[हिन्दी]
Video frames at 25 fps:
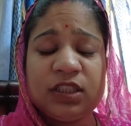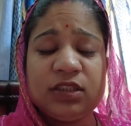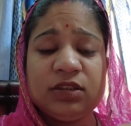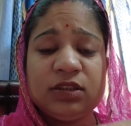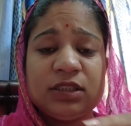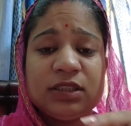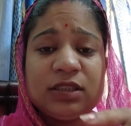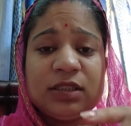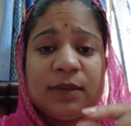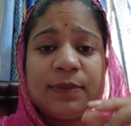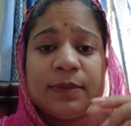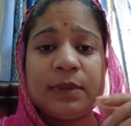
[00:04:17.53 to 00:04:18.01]
तो
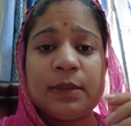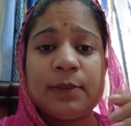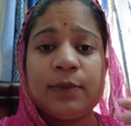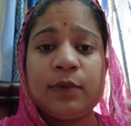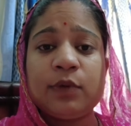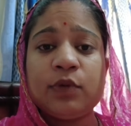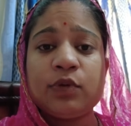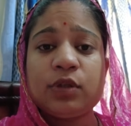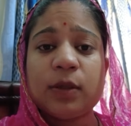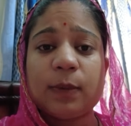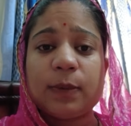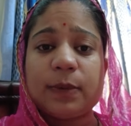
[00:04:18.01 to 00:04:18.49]
सबसे
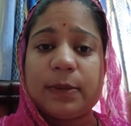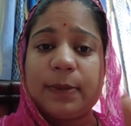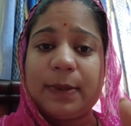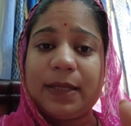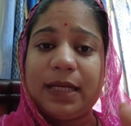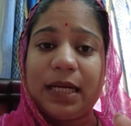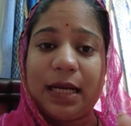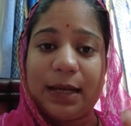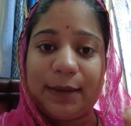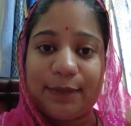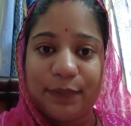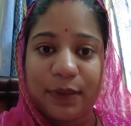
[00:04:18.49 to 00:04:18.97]
वो सबसे
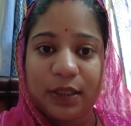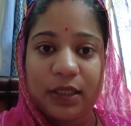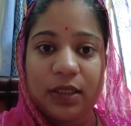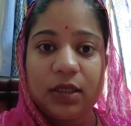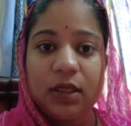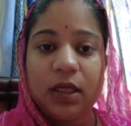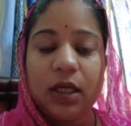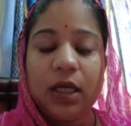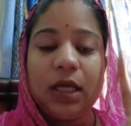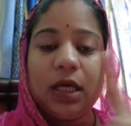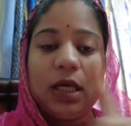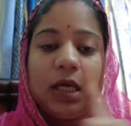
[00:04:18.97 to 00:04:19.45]
पहले एप्पल
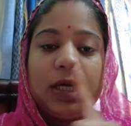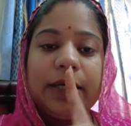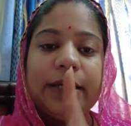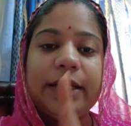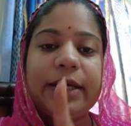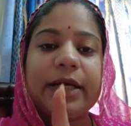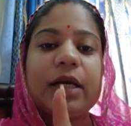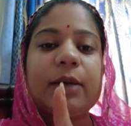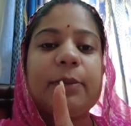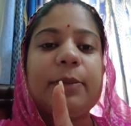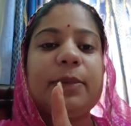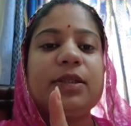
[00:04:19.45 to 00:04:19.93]

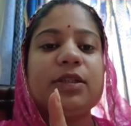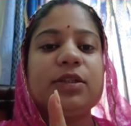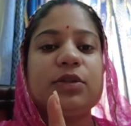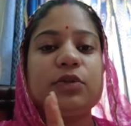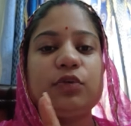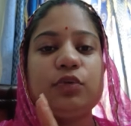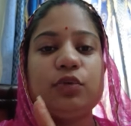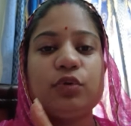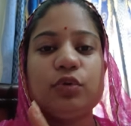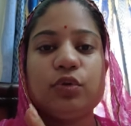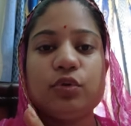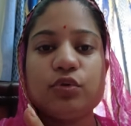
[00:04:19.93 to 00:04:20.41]
एक एप्पल
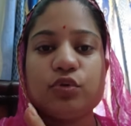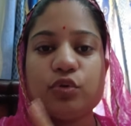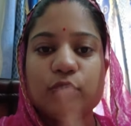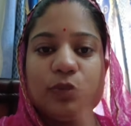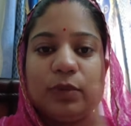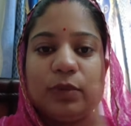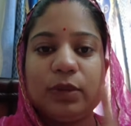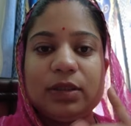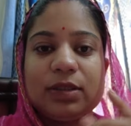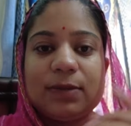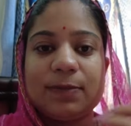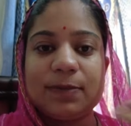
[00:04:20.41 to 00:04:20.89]
ज़रूर दो
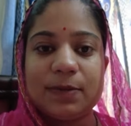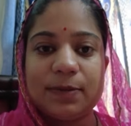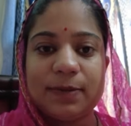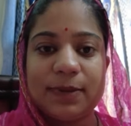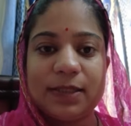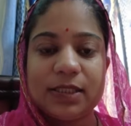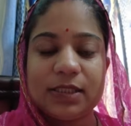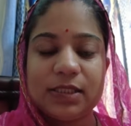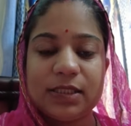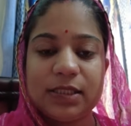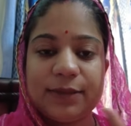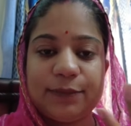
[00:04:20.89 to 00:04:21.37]
सुबह सबसे
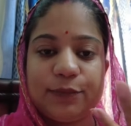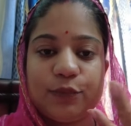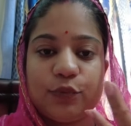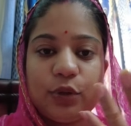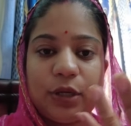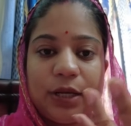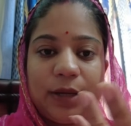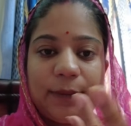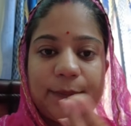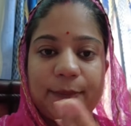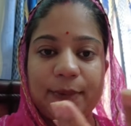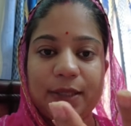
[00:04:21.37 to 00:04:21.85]
पहले से एक पूरा
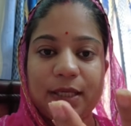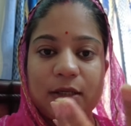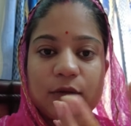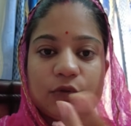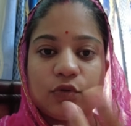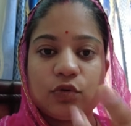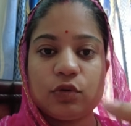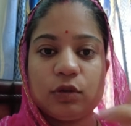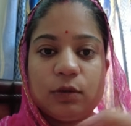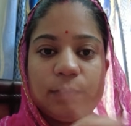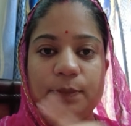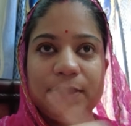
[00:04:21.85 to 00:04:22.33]
एप्पल है
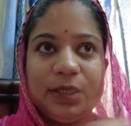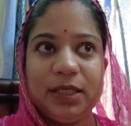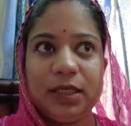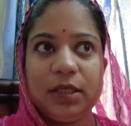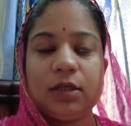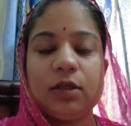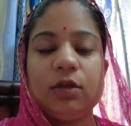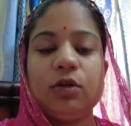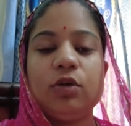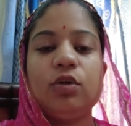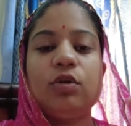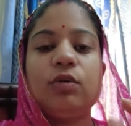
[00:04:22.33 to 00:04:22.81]
उसको आप पील
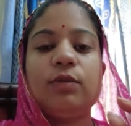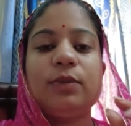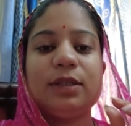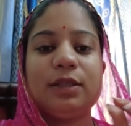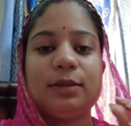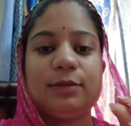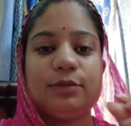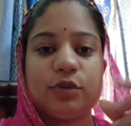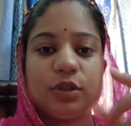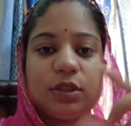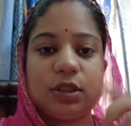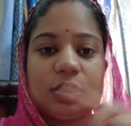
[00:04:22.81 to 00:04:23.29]
कर लो मतलब
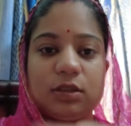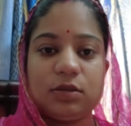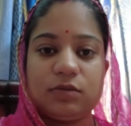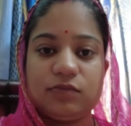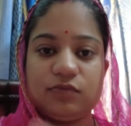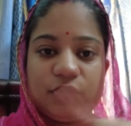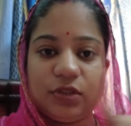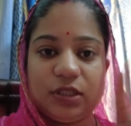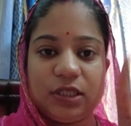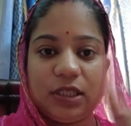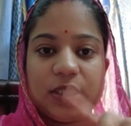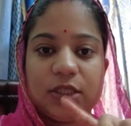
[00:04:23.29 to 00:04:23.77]
उसका
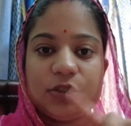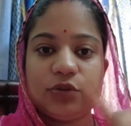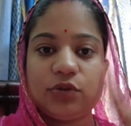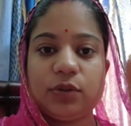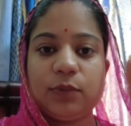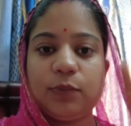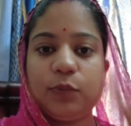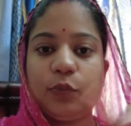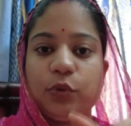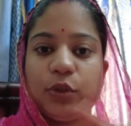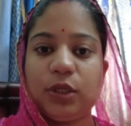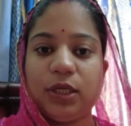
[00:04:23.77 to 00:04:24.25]
छिलका जो है
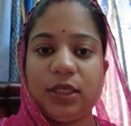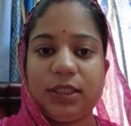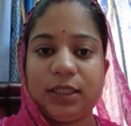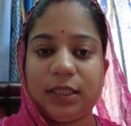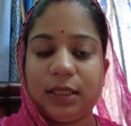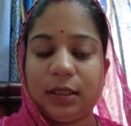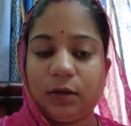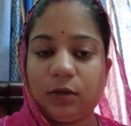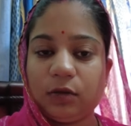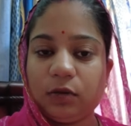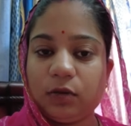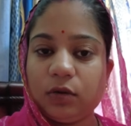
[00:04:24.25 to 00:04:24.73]
पूरा हटा
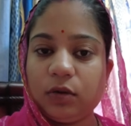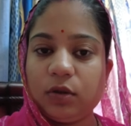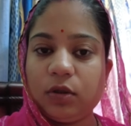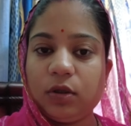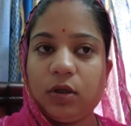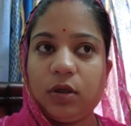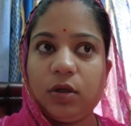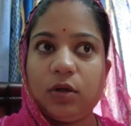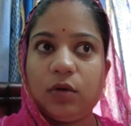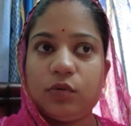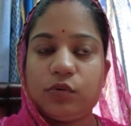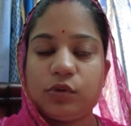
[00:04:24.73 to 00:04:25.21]
लो
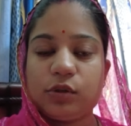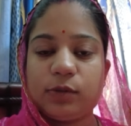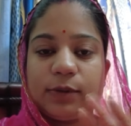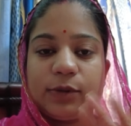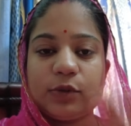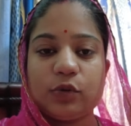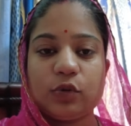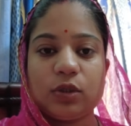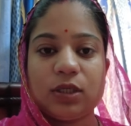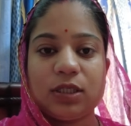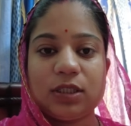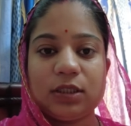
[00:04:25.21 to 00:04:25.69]
उसके बाद
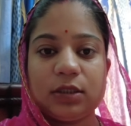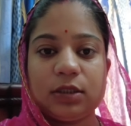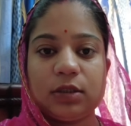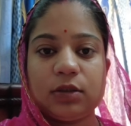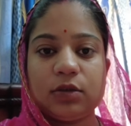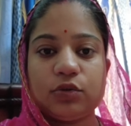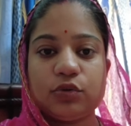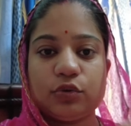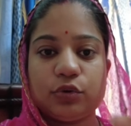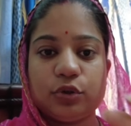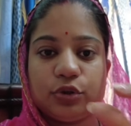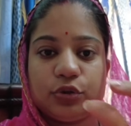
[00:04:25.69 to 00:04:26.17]
उसको कट करो
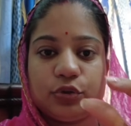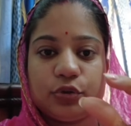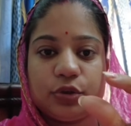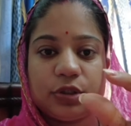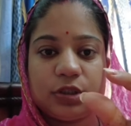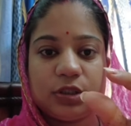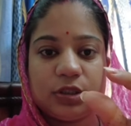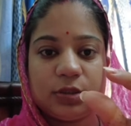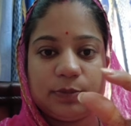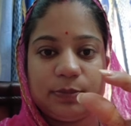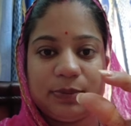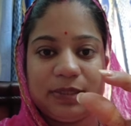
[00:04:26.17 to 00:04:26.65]
छोटे छोटे
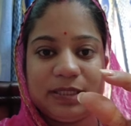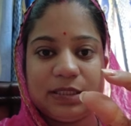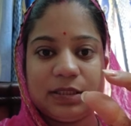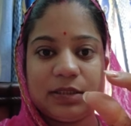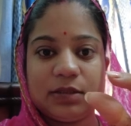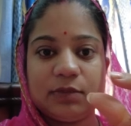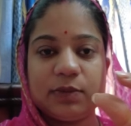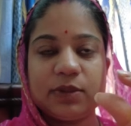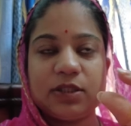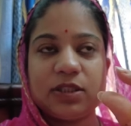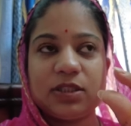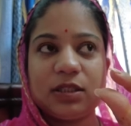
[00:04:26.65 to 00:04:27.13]
पीसेस
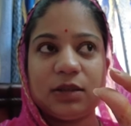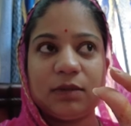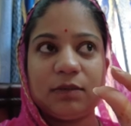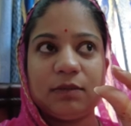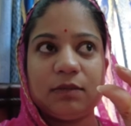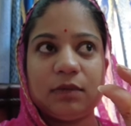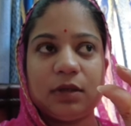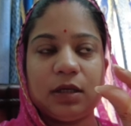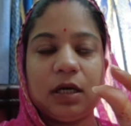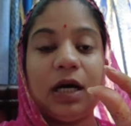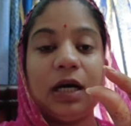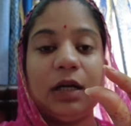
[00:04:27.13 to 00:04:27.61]
में जैसे हम
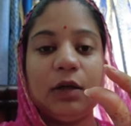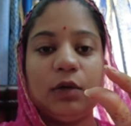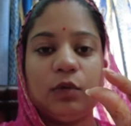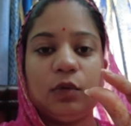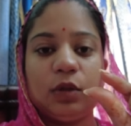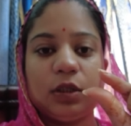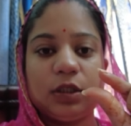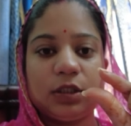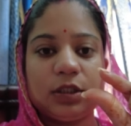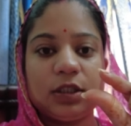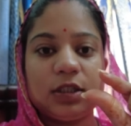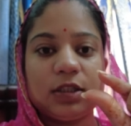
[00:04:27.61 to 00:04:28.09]
आलू
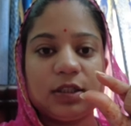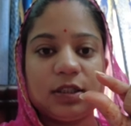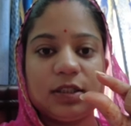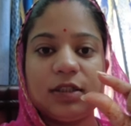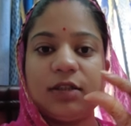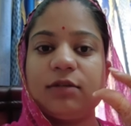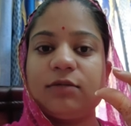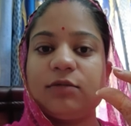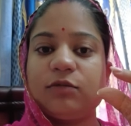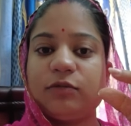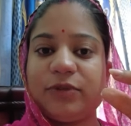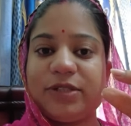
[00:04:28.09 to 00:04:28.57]
कट करते हैं
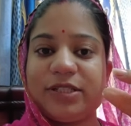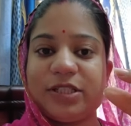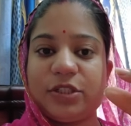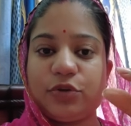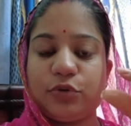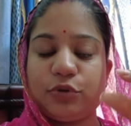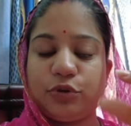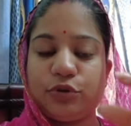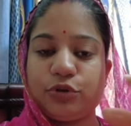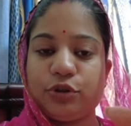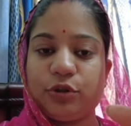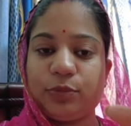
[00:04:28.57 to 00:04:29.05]
ना वैसे
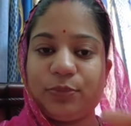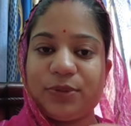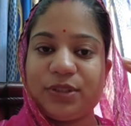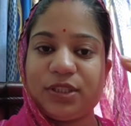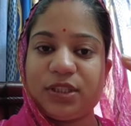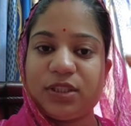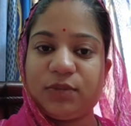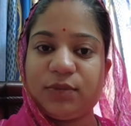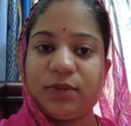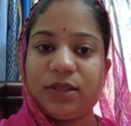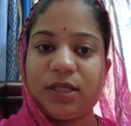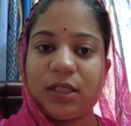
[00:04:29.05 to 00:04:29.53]
छोटे छोटे
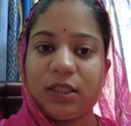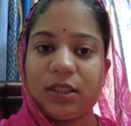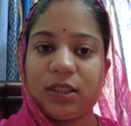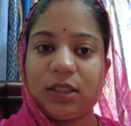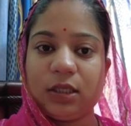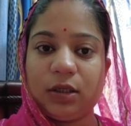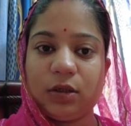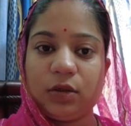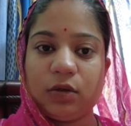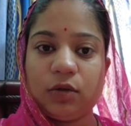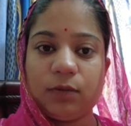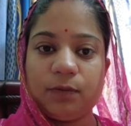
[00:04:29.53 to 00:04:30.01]
पीसेस में कट
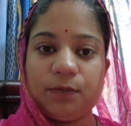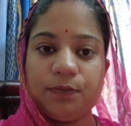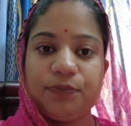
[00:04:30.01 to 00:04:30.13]
कर लो